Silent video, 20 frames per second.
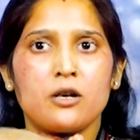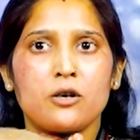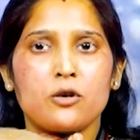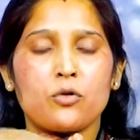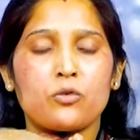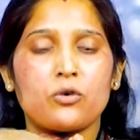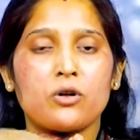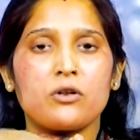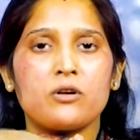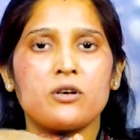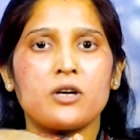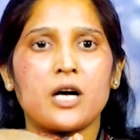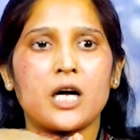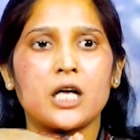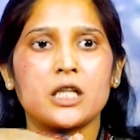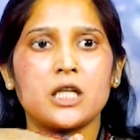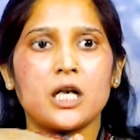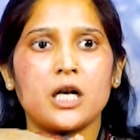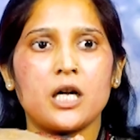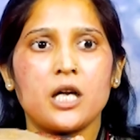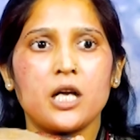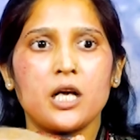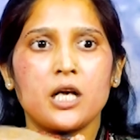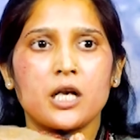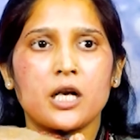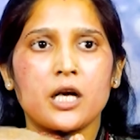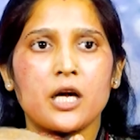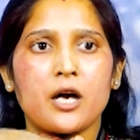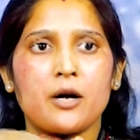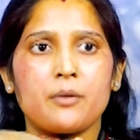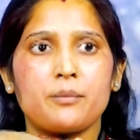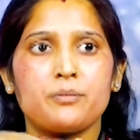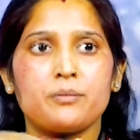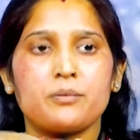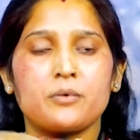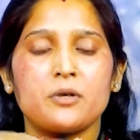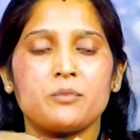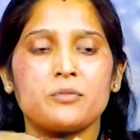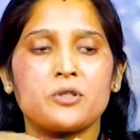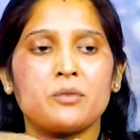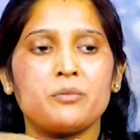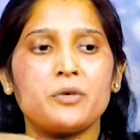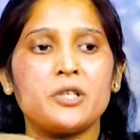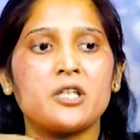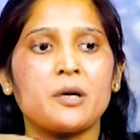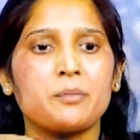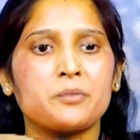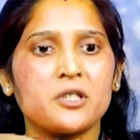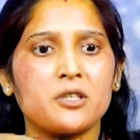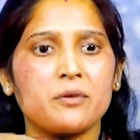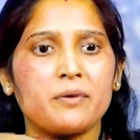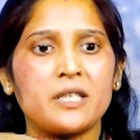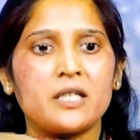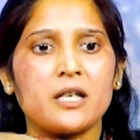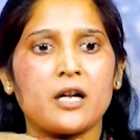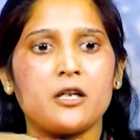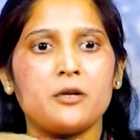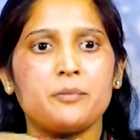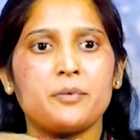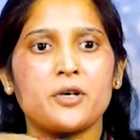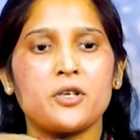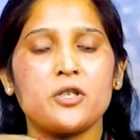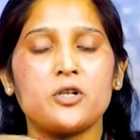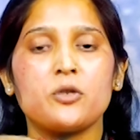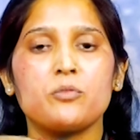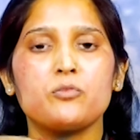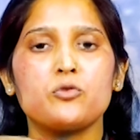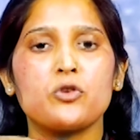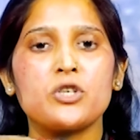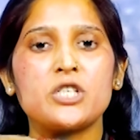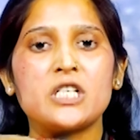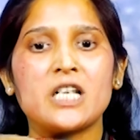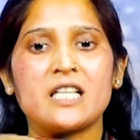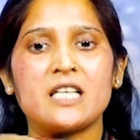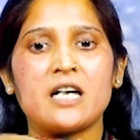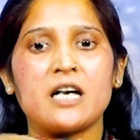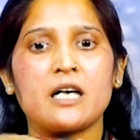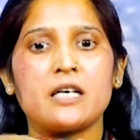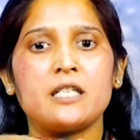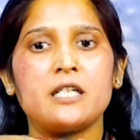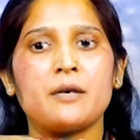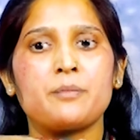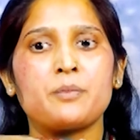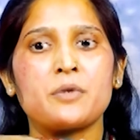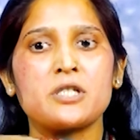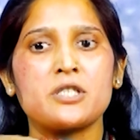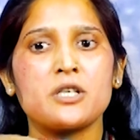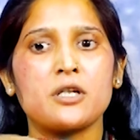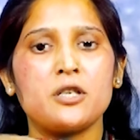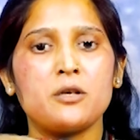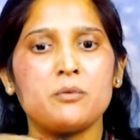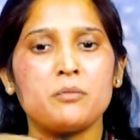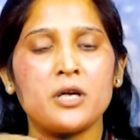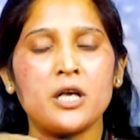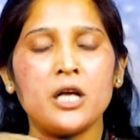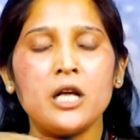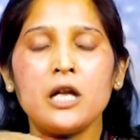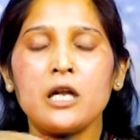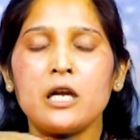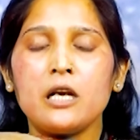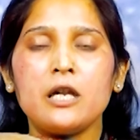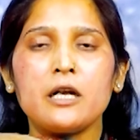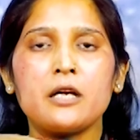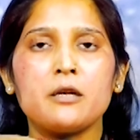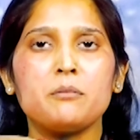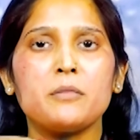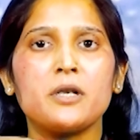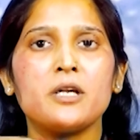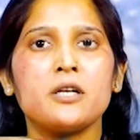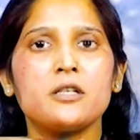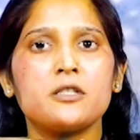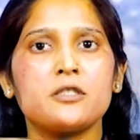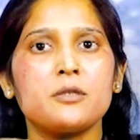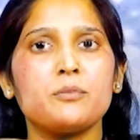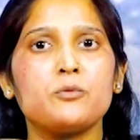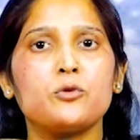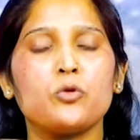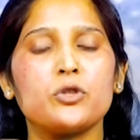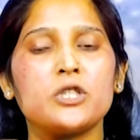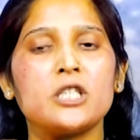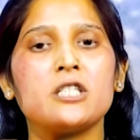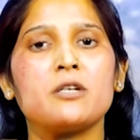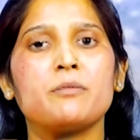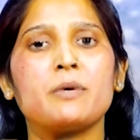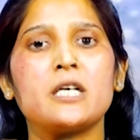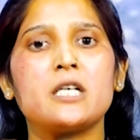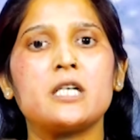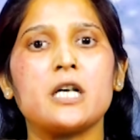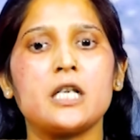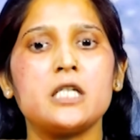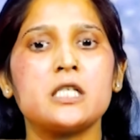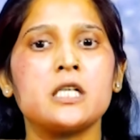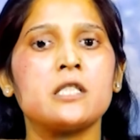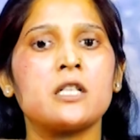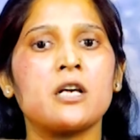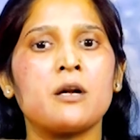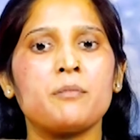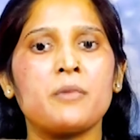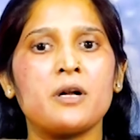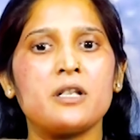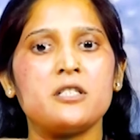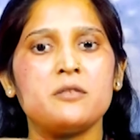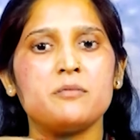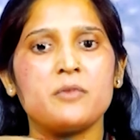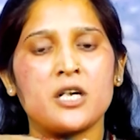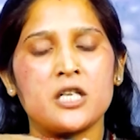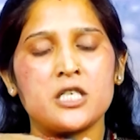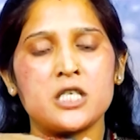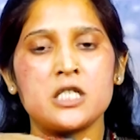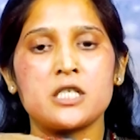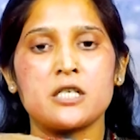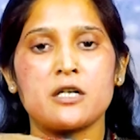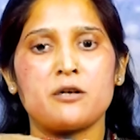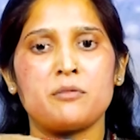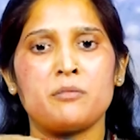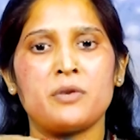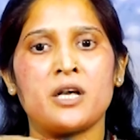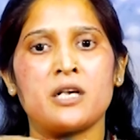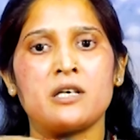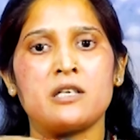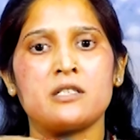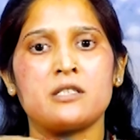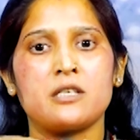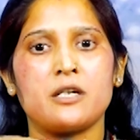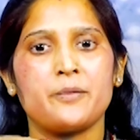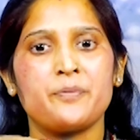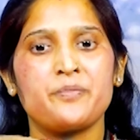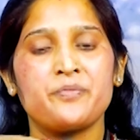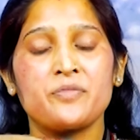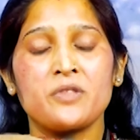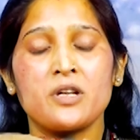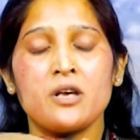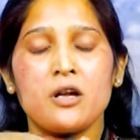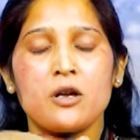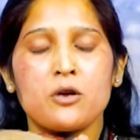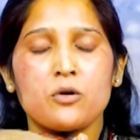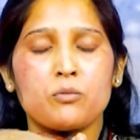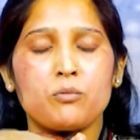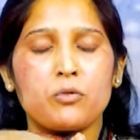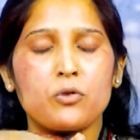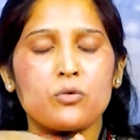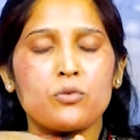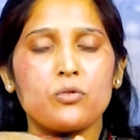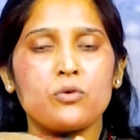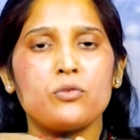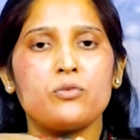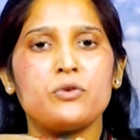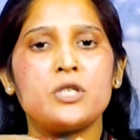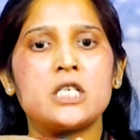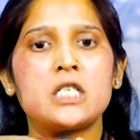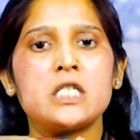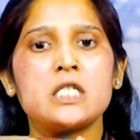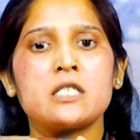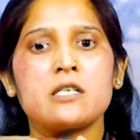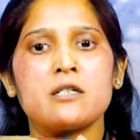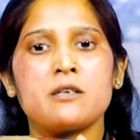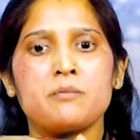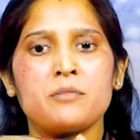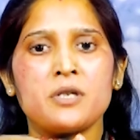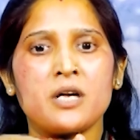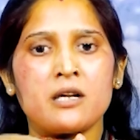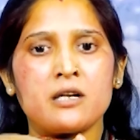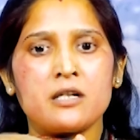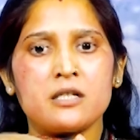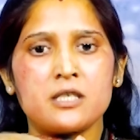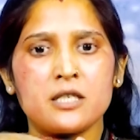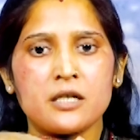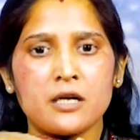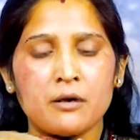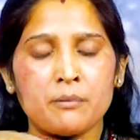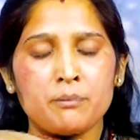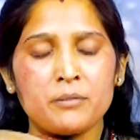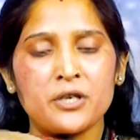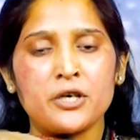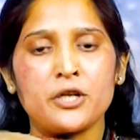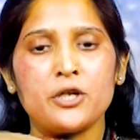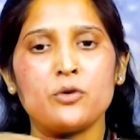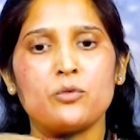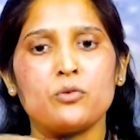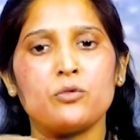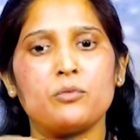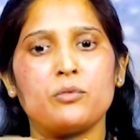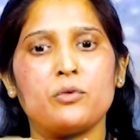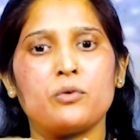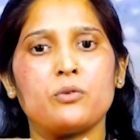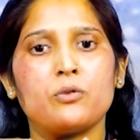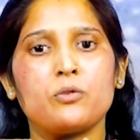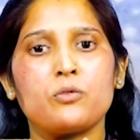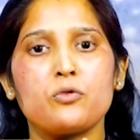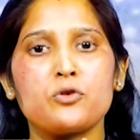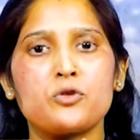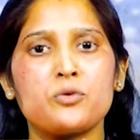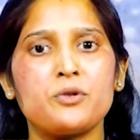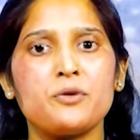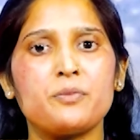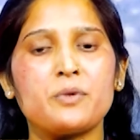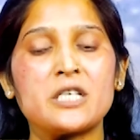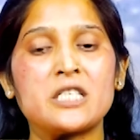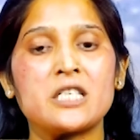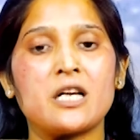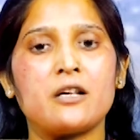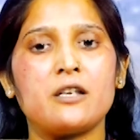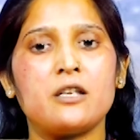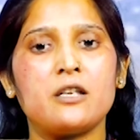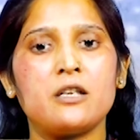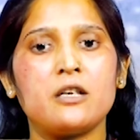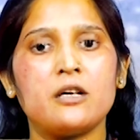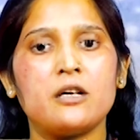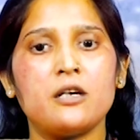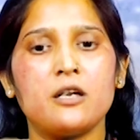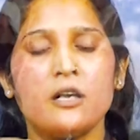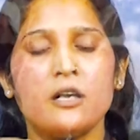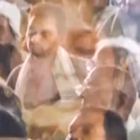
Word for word: डॉक्टर ने कहा था कि आप कम से कम एक हफ्ता दवाई खानी पड़ेगी कमज़ोरी ज़्यादा आ गई आपके शरीर में लेकिन मैंने सिर्फ दो दिन दवाई खाई संत रामपाल जी महाराज की शरण में आने से बिल्कुल उन्हीं की शरण में आने से अब मैं ठीक हूँ बिल्कुल कुछ भी परेशानी नहीं है